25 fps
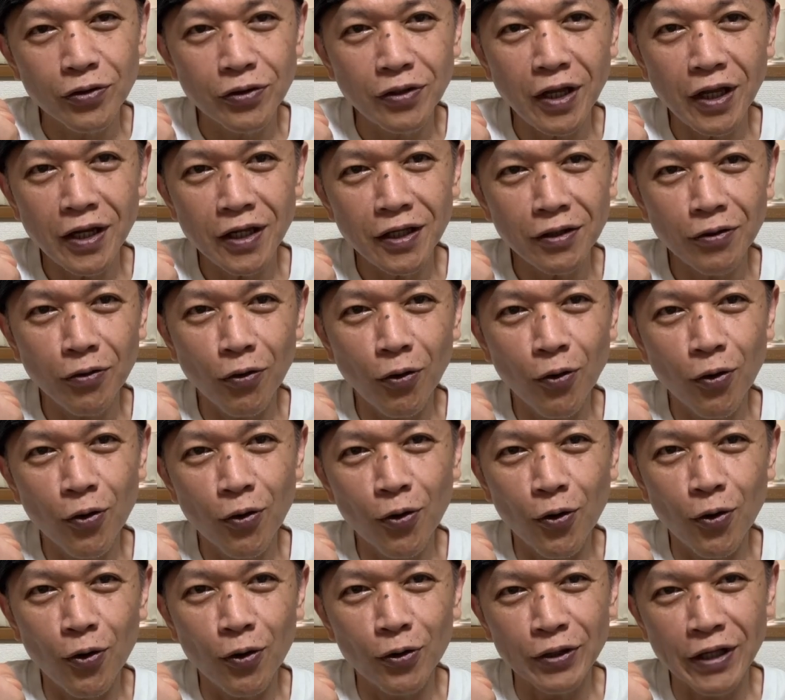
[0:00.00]
てり濃
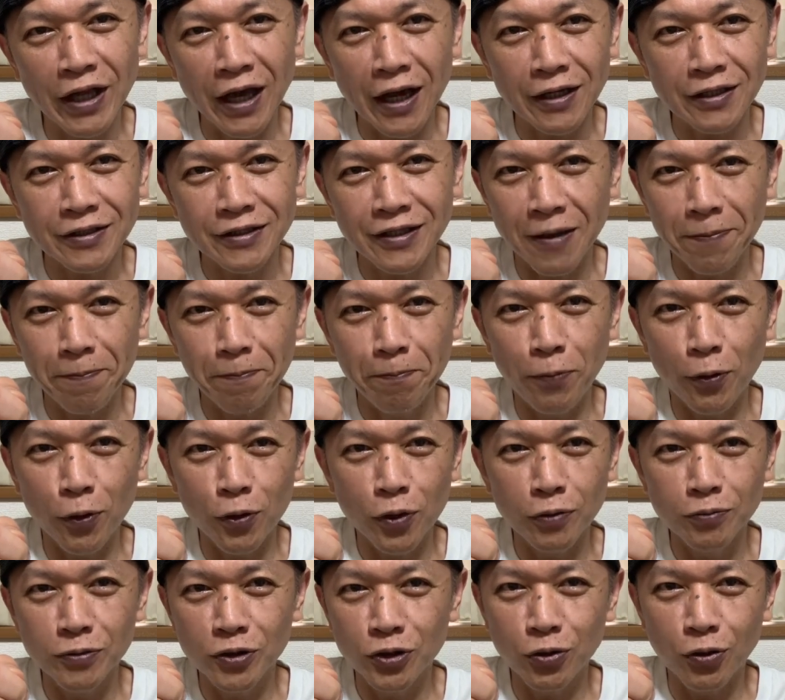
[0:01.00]
厚な札
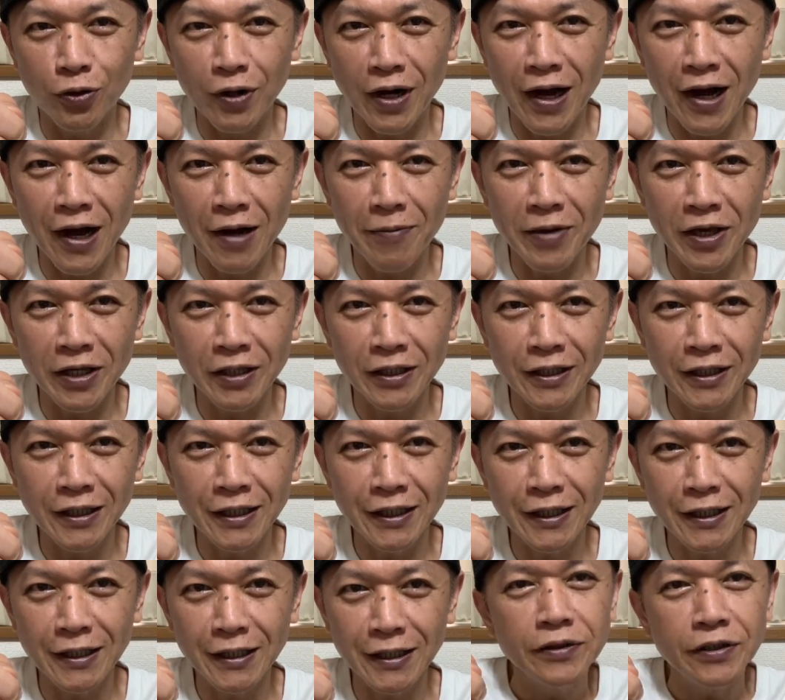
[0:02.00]
幌味噌ラーメン
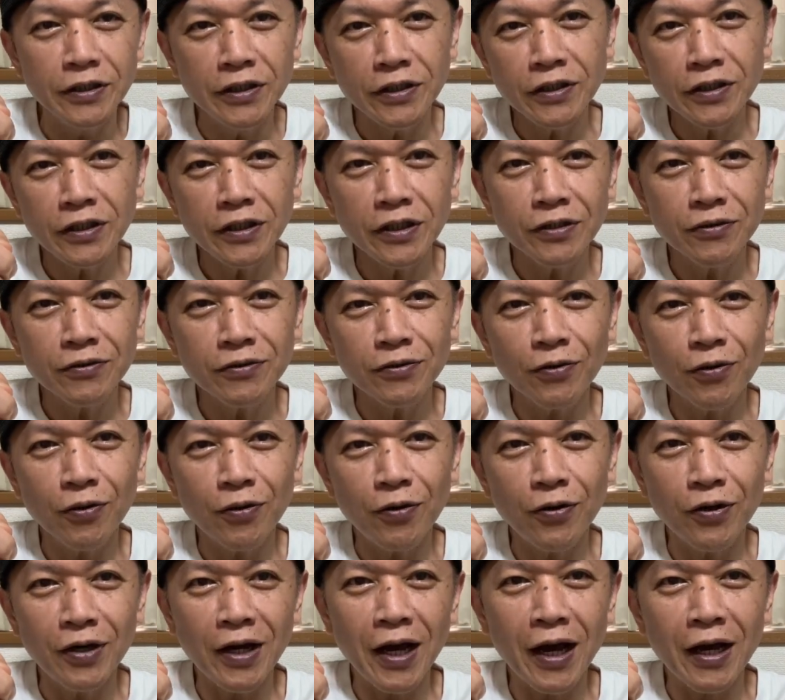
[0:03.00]
に、ニンニク
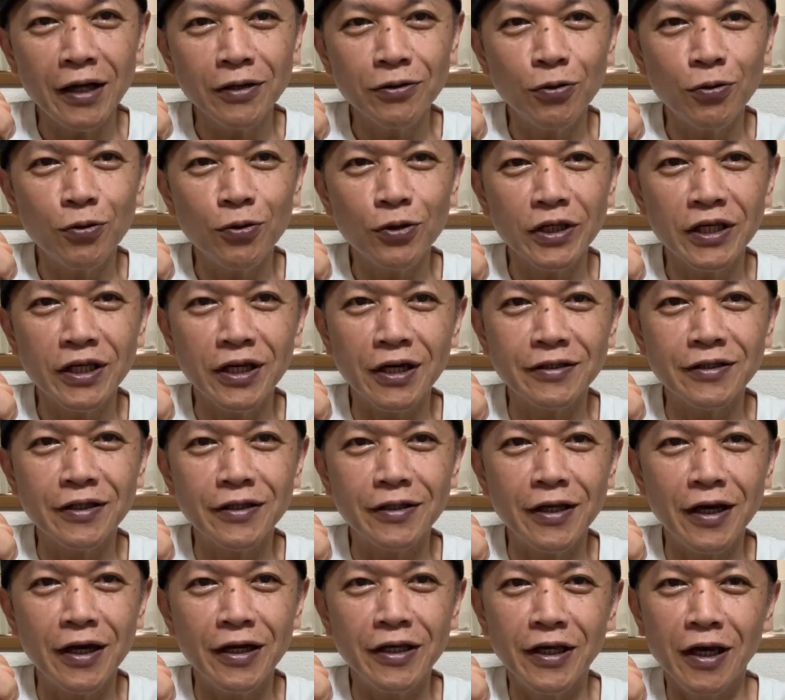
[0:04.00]
とラードを効かせ
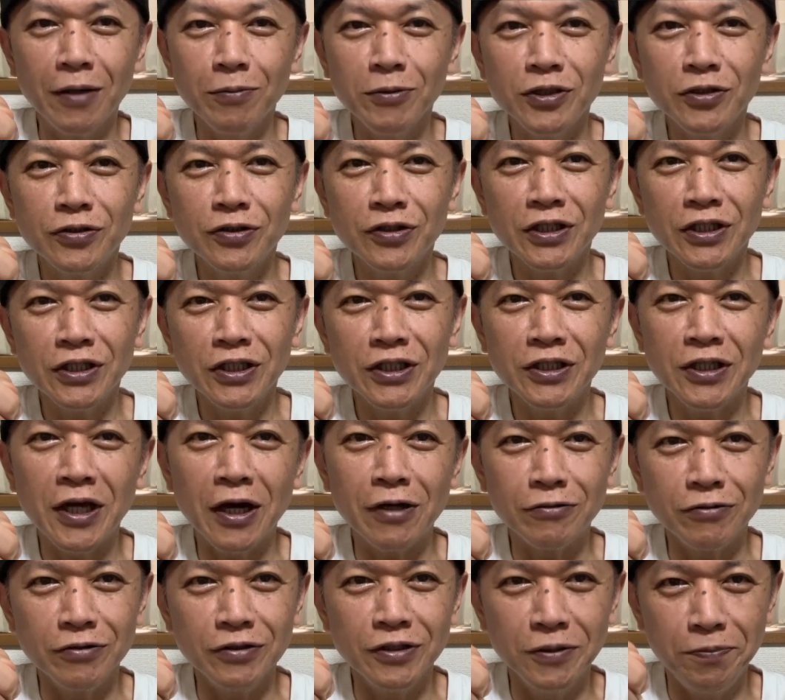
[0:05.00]
た病みつきにな
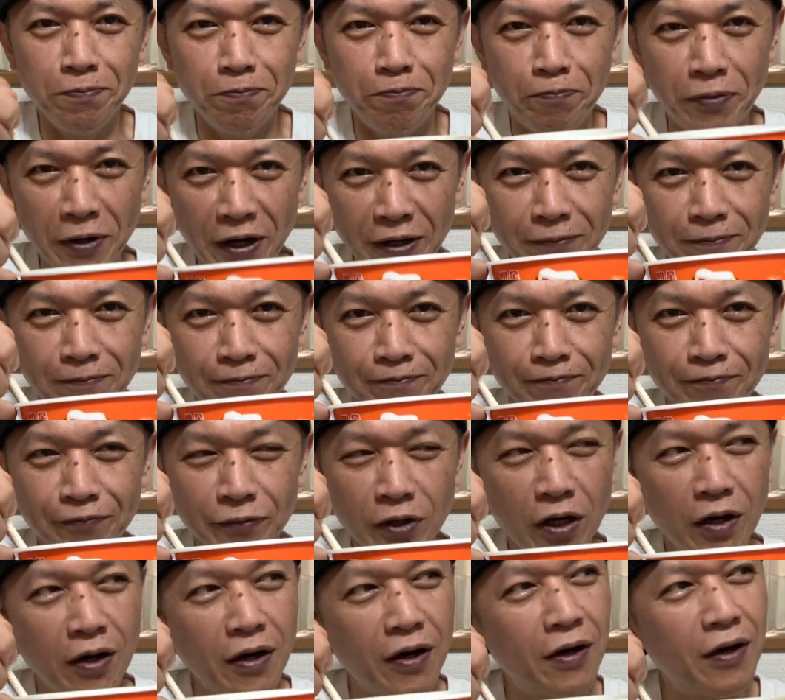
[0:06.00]
る一杯。
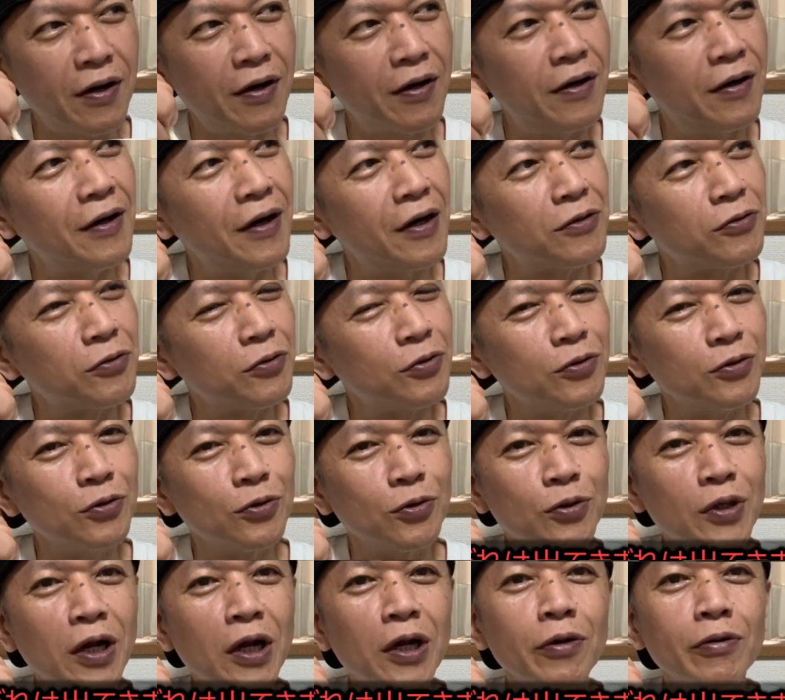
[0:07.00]

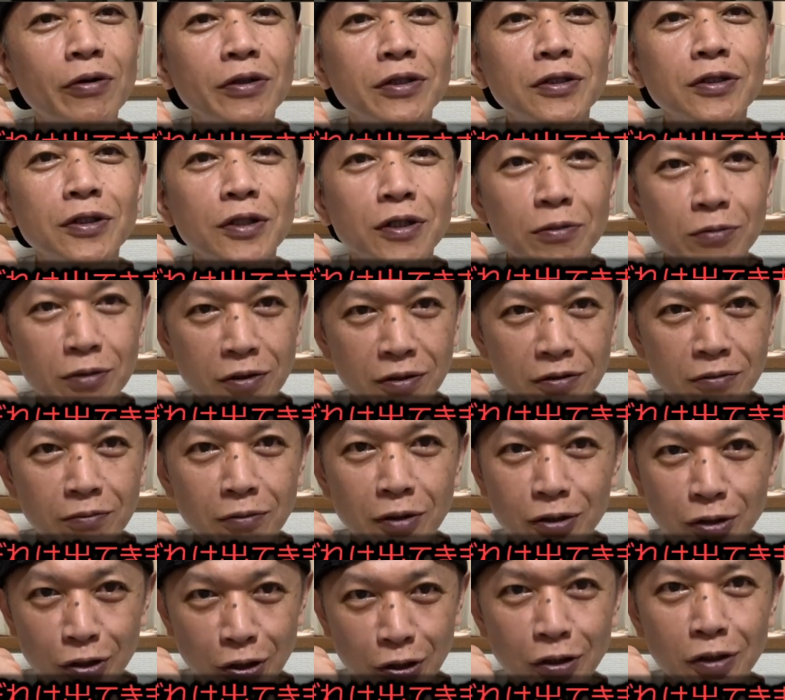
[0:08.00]
よだれは出てきます。
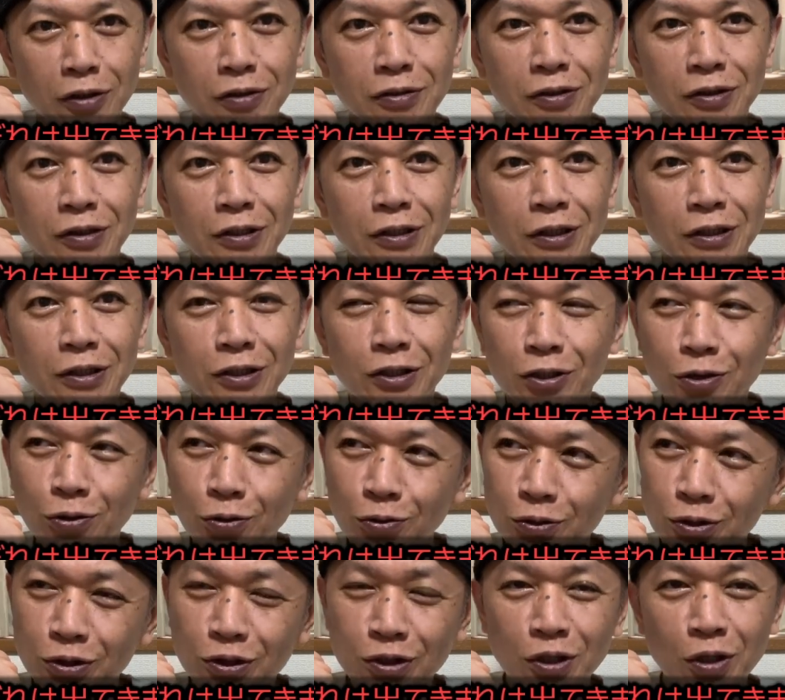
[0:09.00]
間違いなく。一
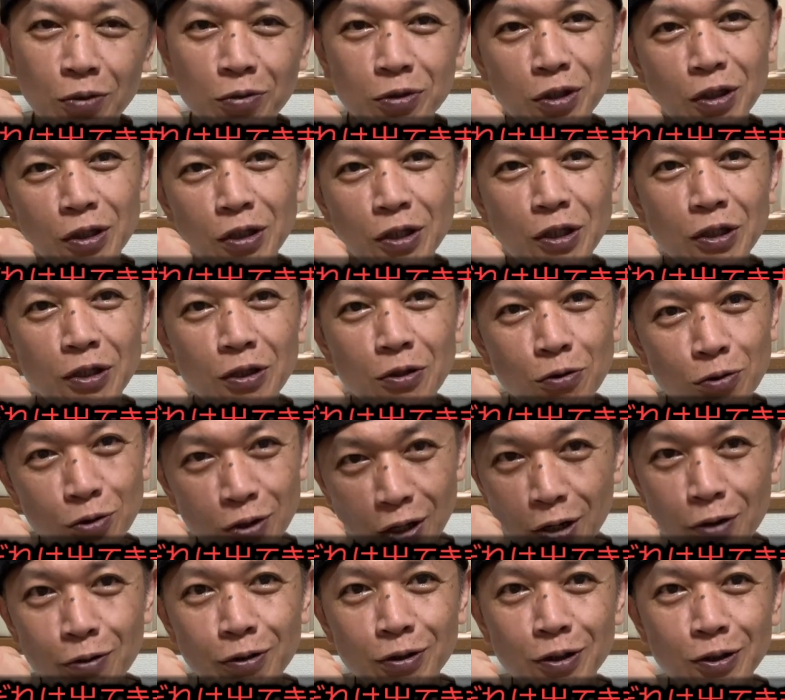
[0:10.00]
口食べただけでよ
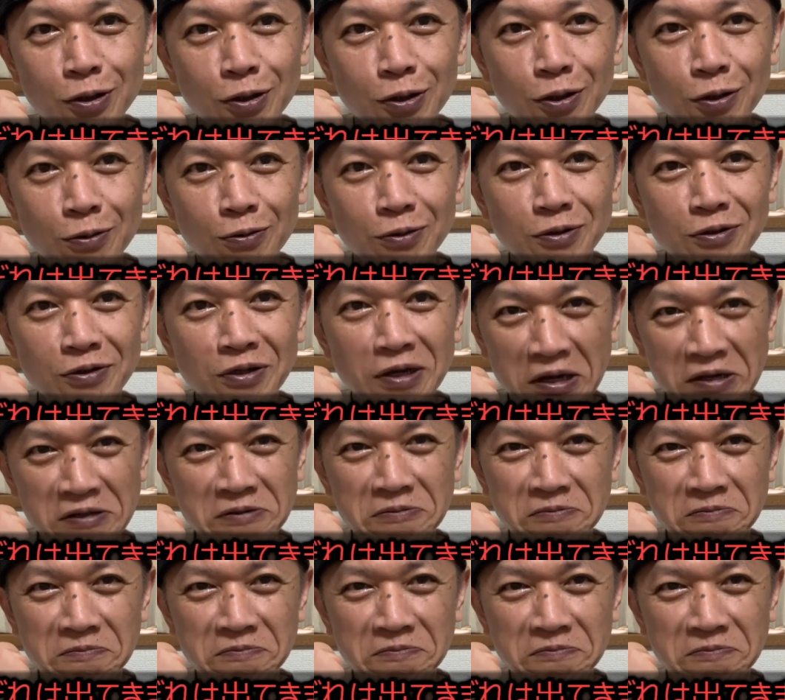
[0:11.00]
だれは出てきてます。はい。